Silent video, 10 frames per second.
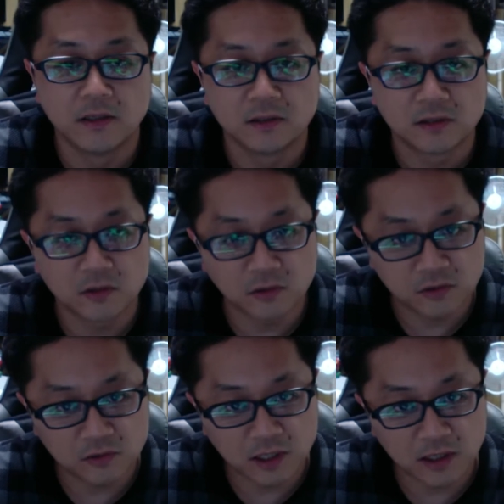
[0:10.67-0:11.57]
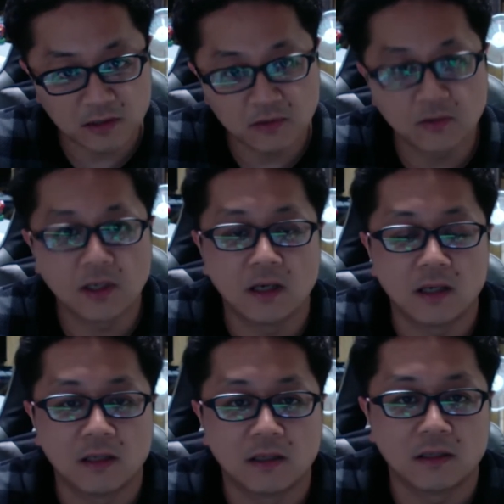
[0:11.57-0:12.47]
遅刻するかとか、
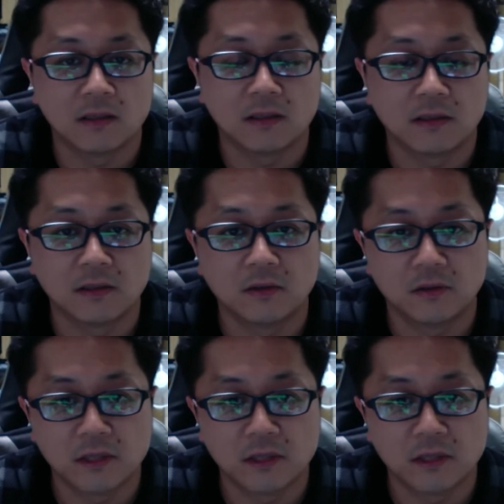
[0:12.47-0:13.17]
いろいろね、